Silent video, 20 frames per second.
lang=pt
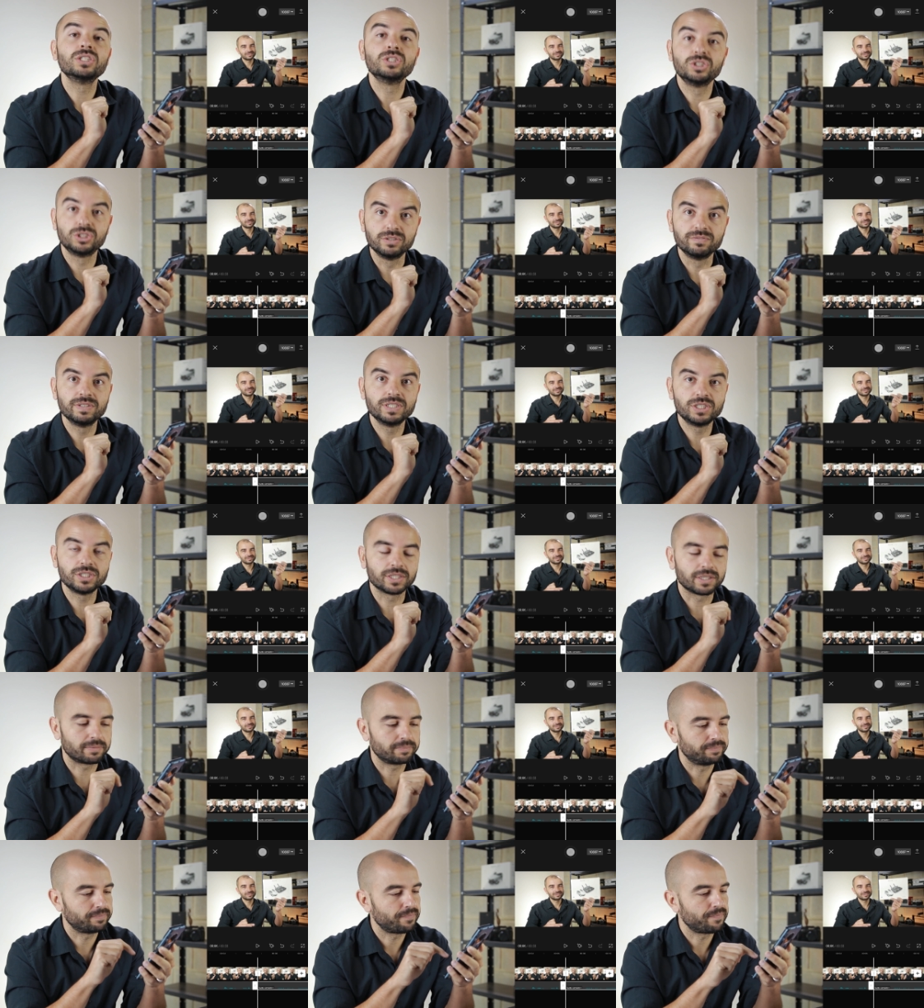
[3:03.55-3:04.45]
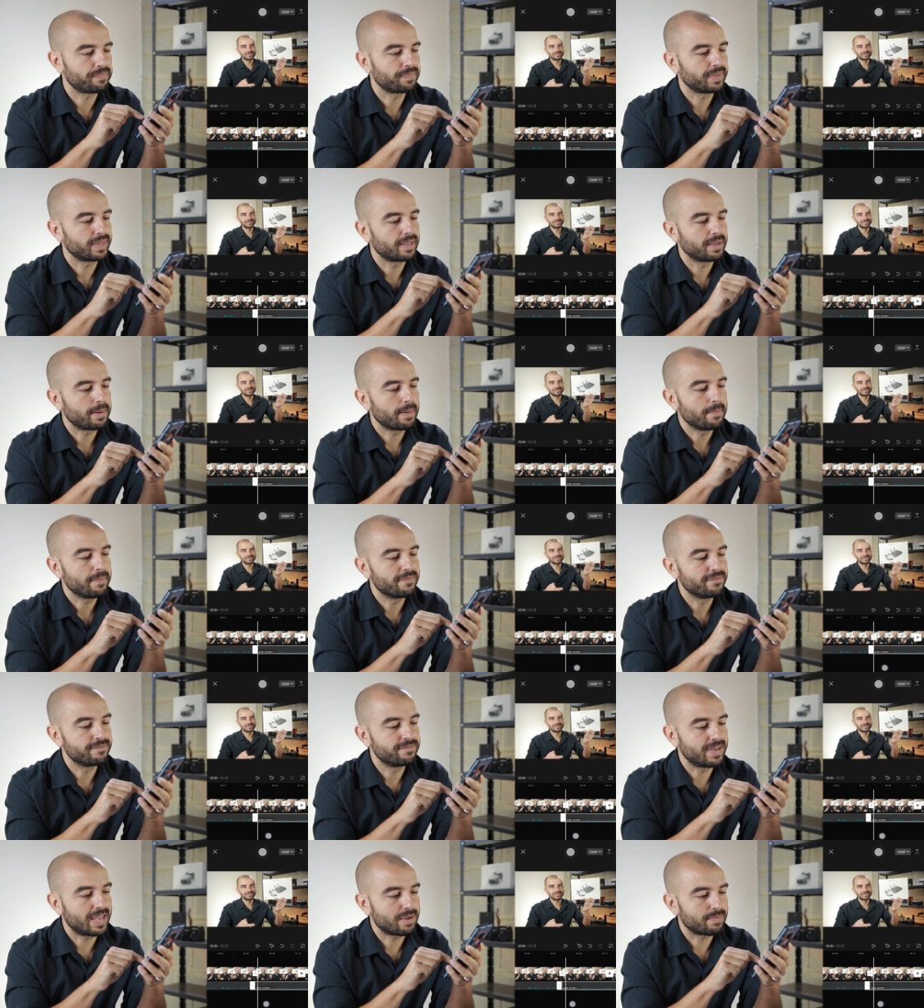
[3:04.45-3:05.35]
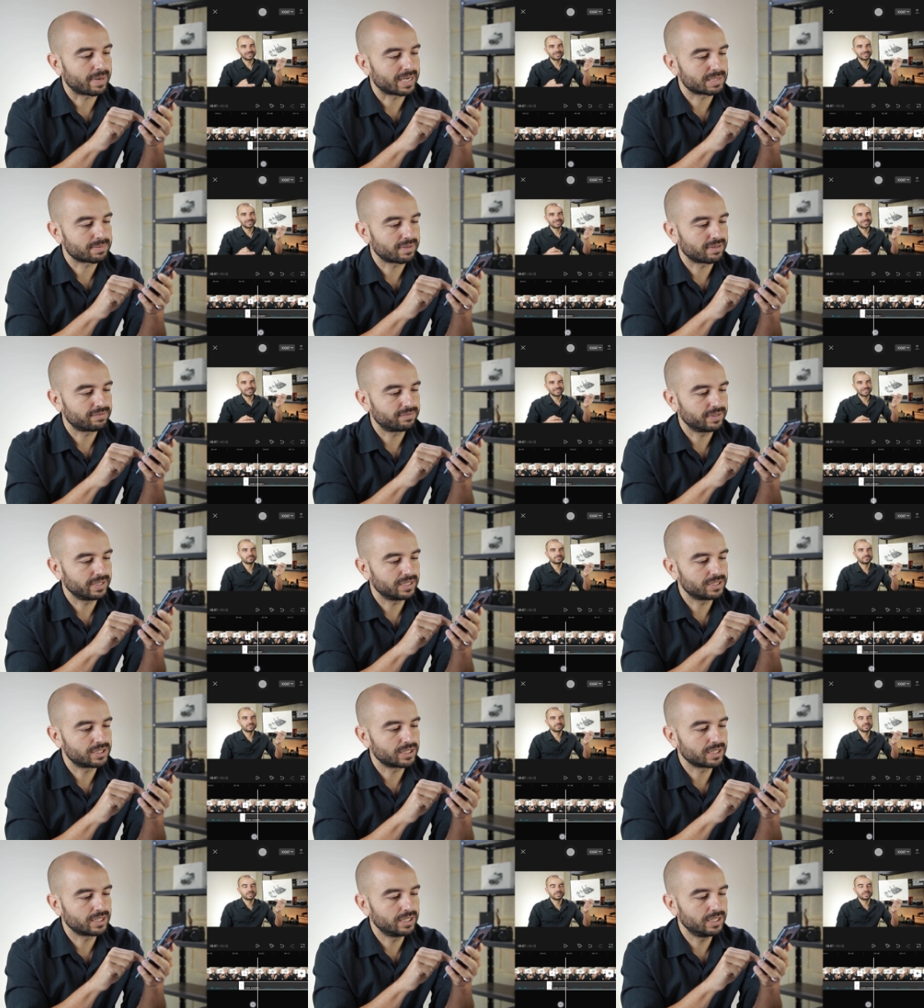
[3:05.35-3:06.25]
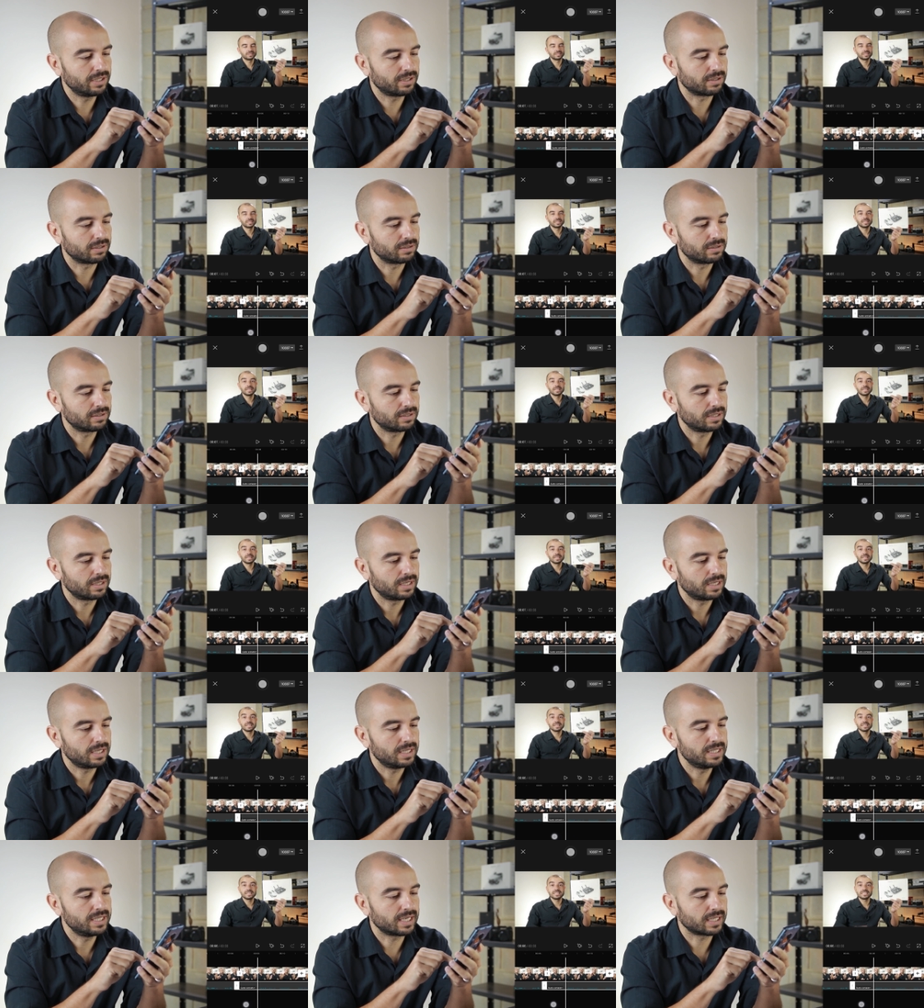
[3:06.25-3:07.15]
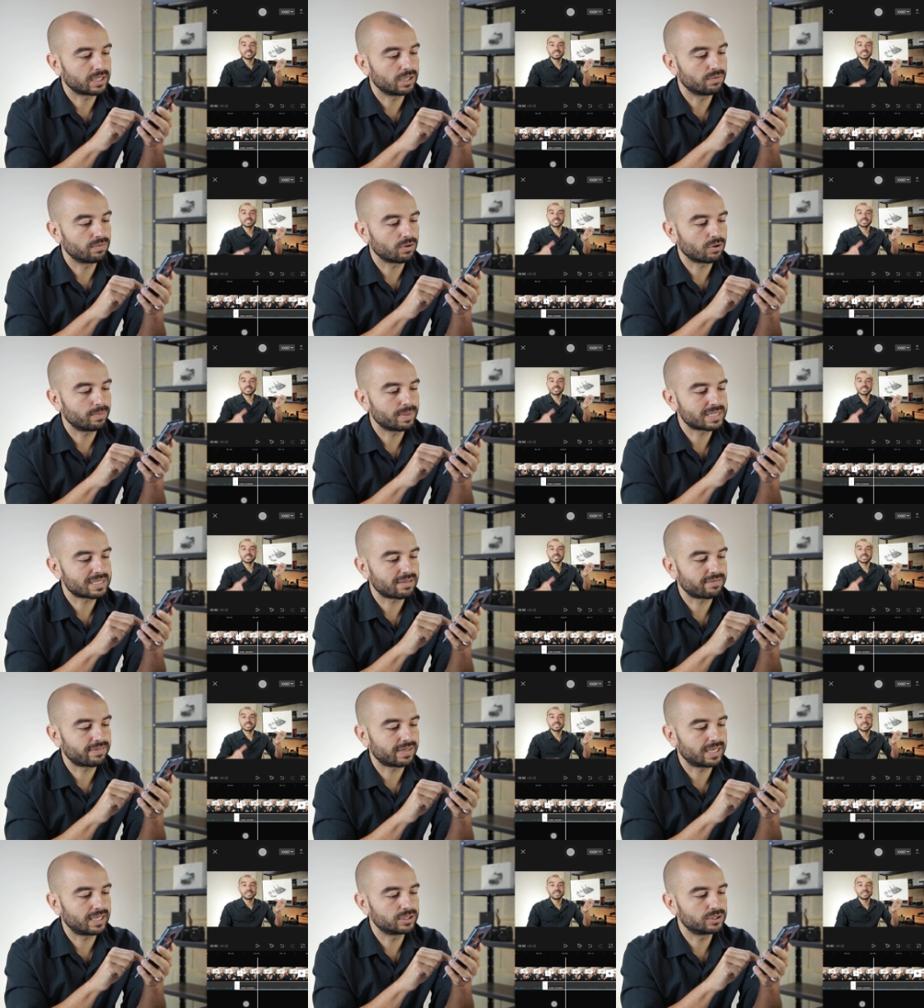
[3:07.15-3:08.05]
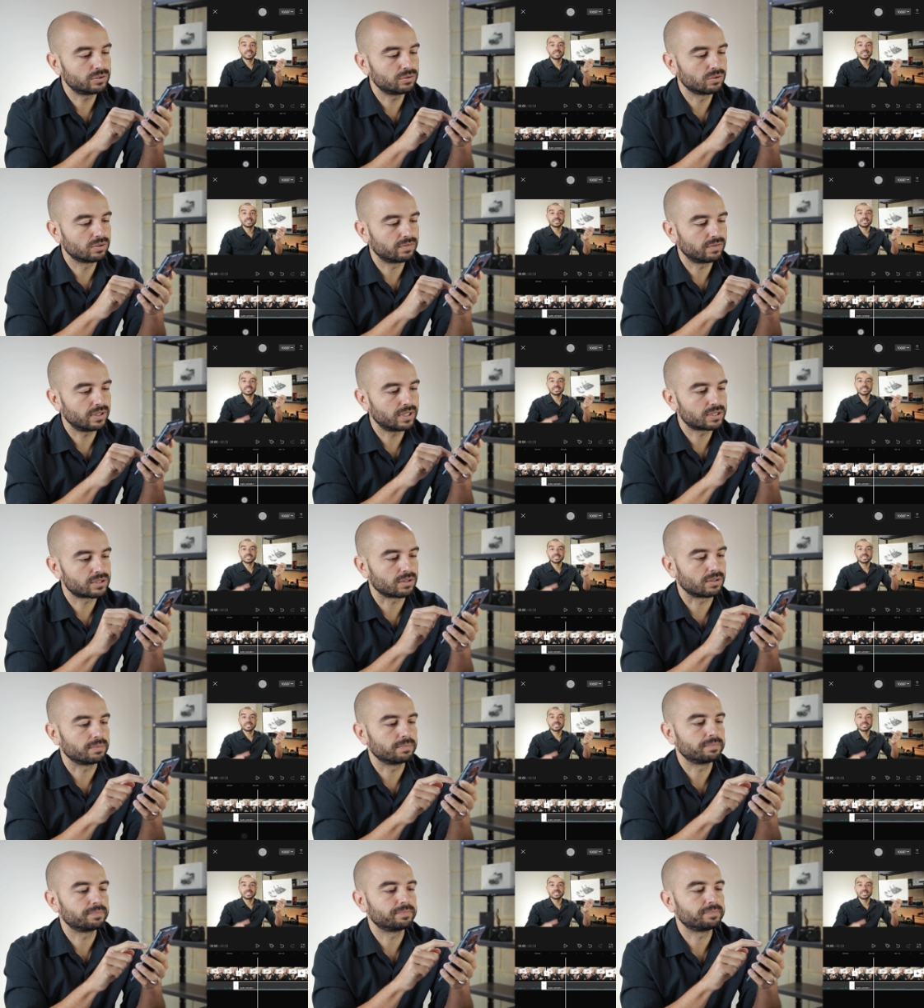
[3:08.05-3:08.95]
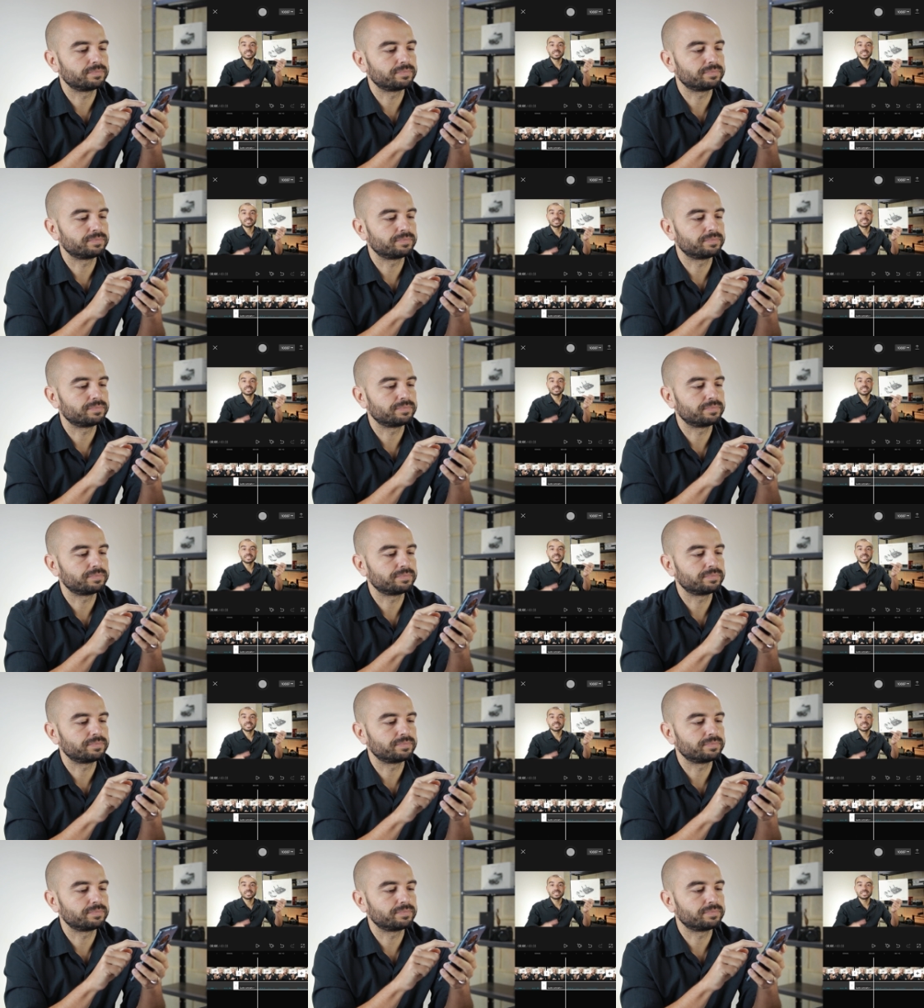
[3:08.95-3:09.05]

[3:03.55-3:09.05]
dividir. Bem mais para frente aqui, ó. E aqui eu vou começar a falar de novo, olha só.